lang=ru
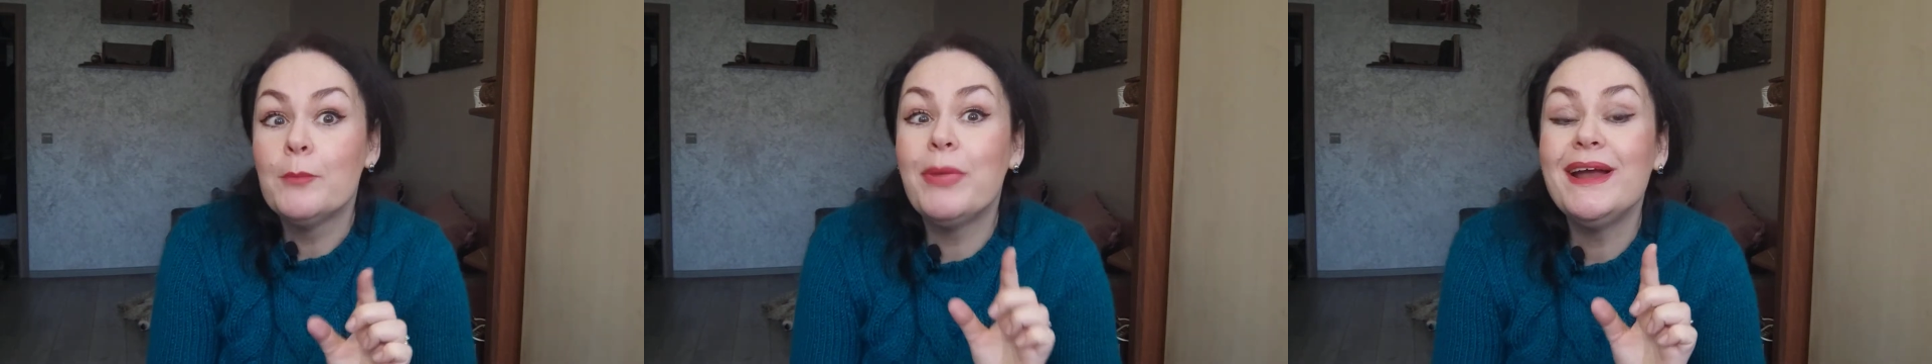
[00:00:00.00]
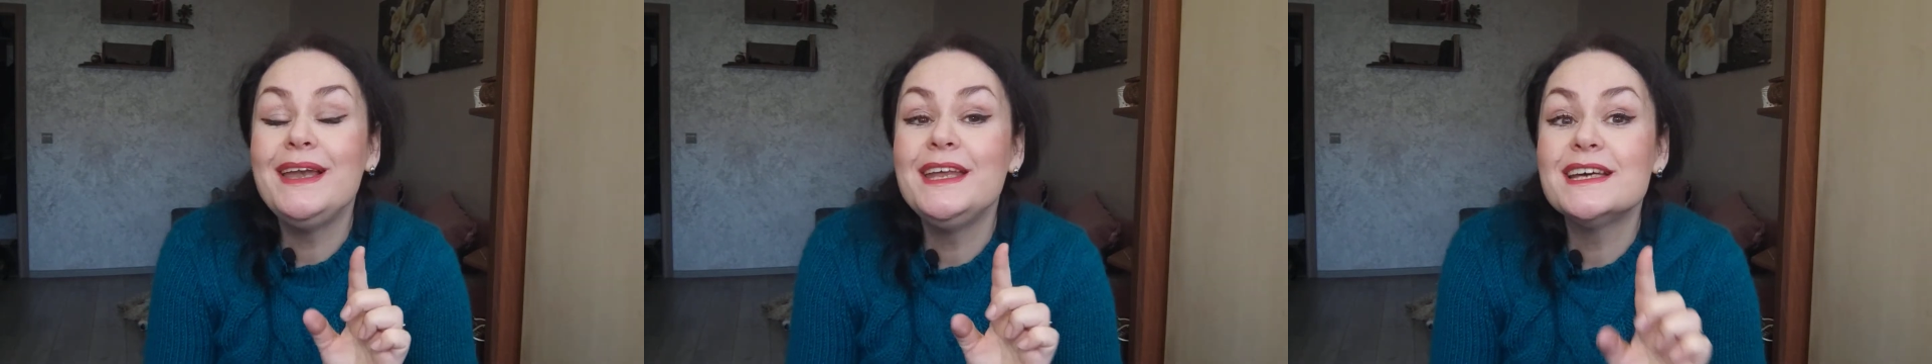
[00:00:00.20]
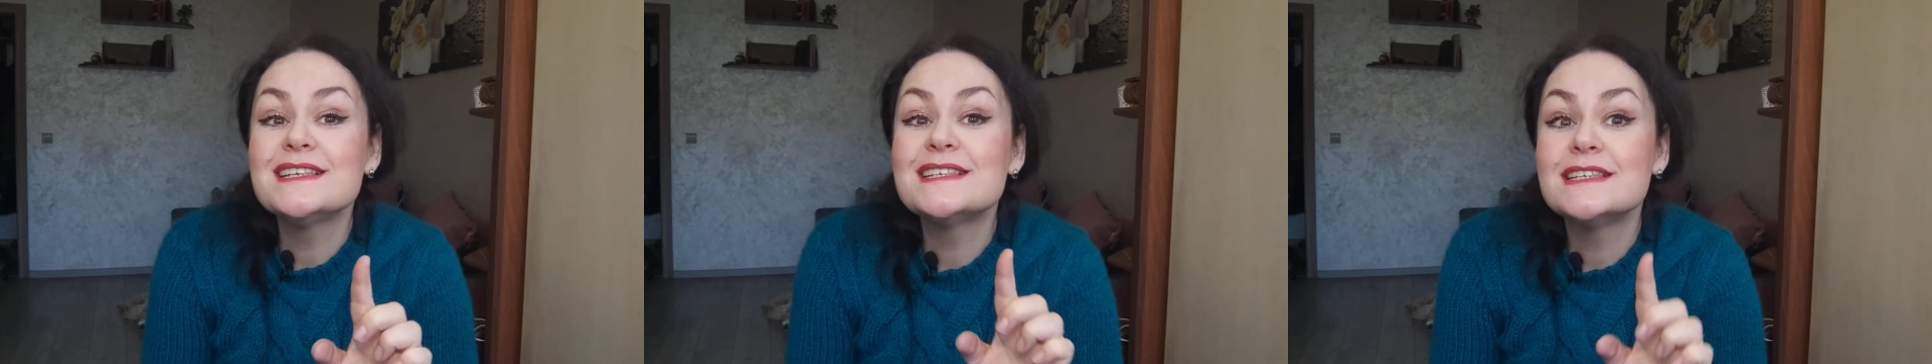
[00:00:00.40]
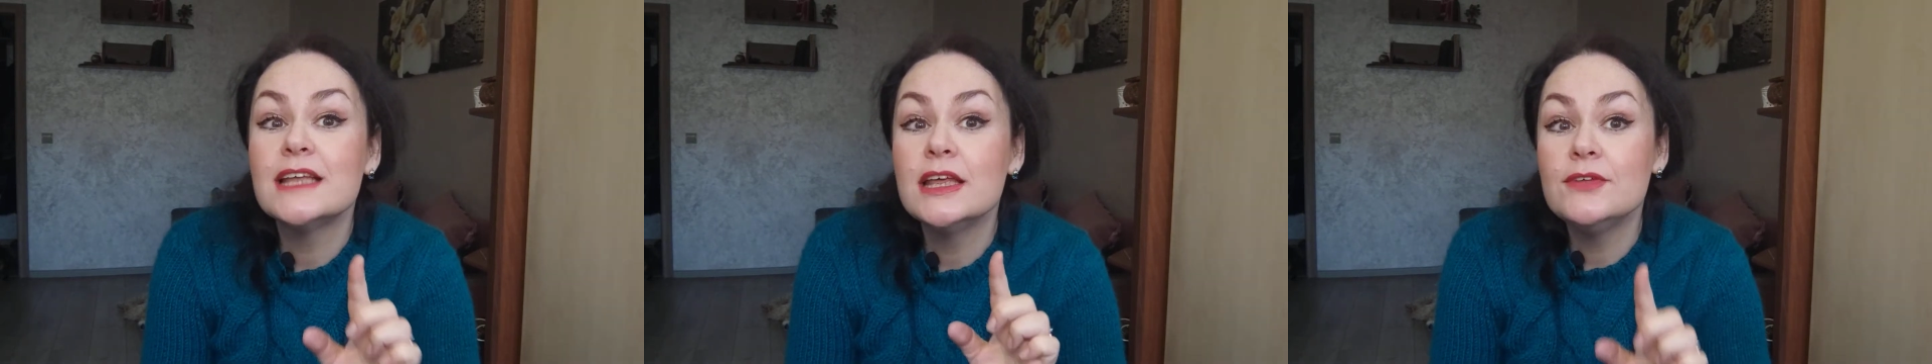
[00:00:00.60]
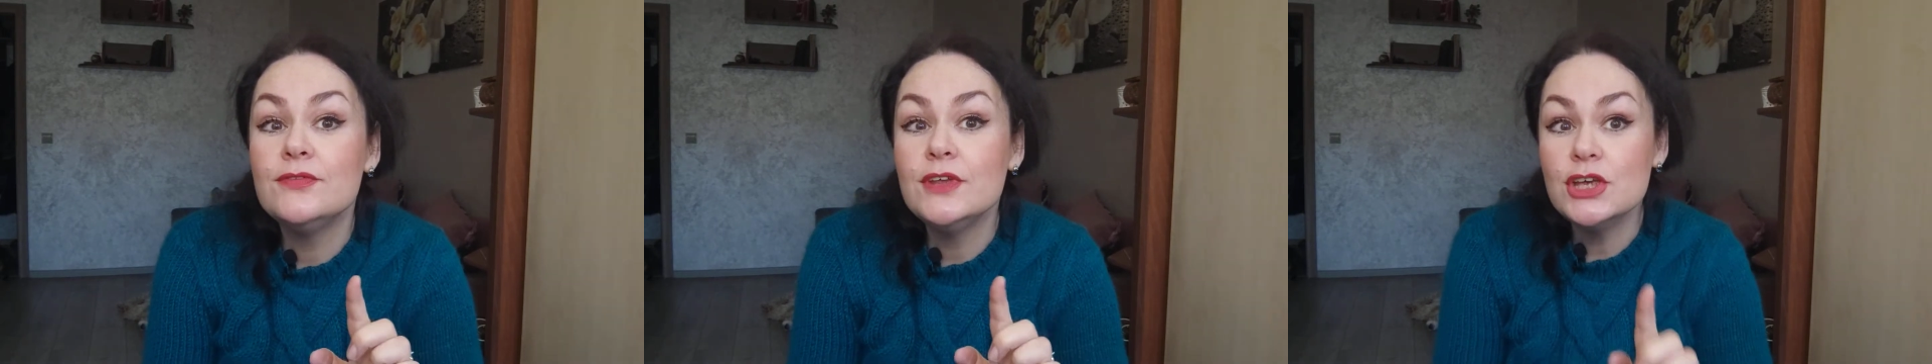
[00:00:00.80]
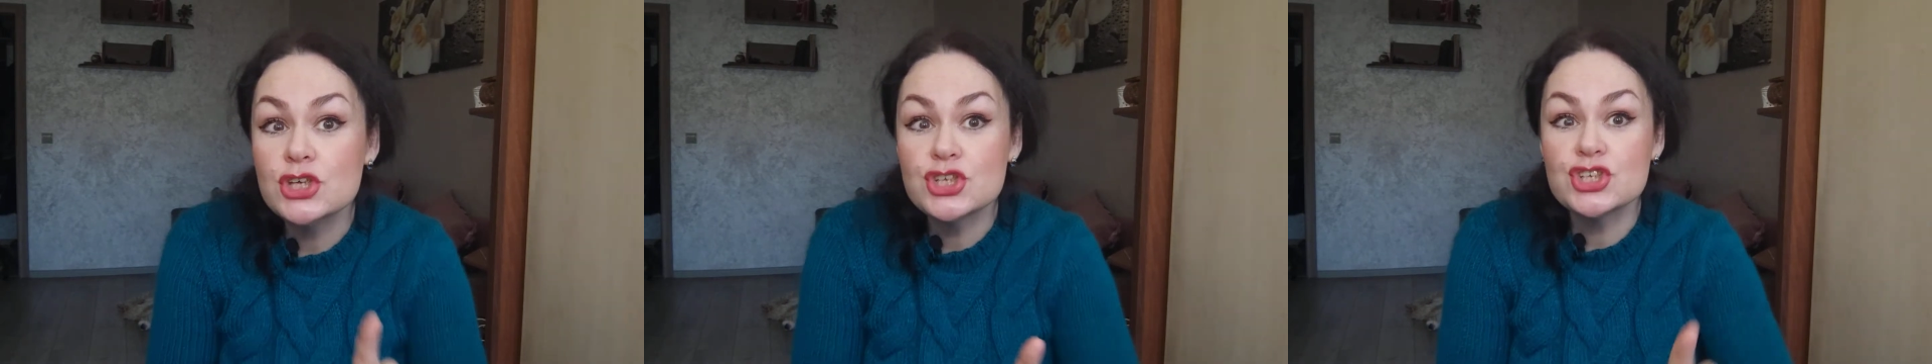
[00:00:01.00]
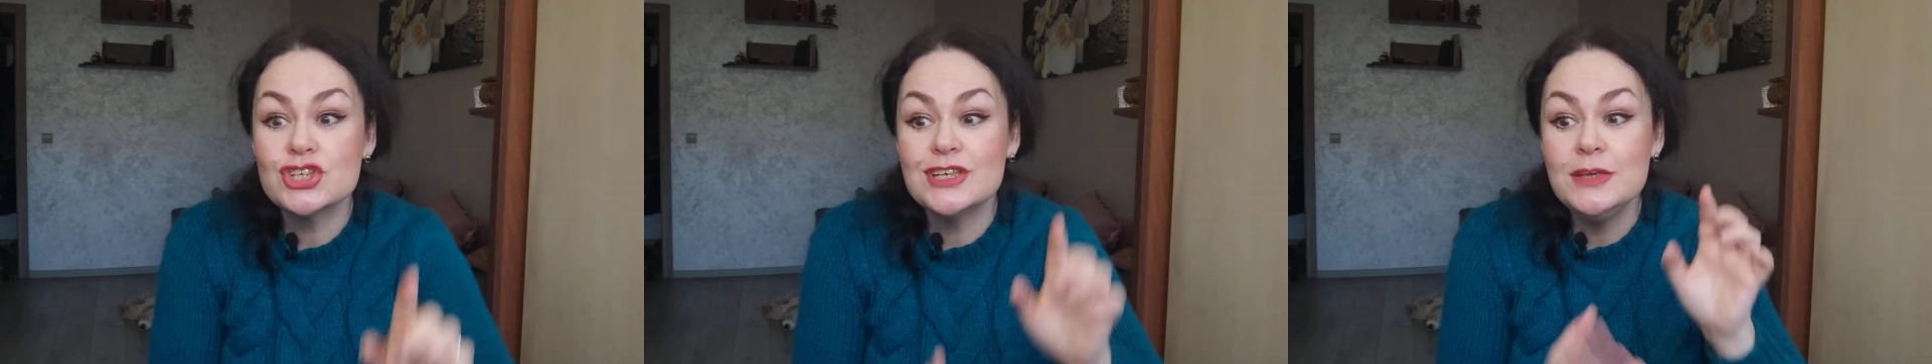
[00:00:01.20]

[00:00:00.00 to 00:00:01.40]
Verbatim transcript: полезная вещь,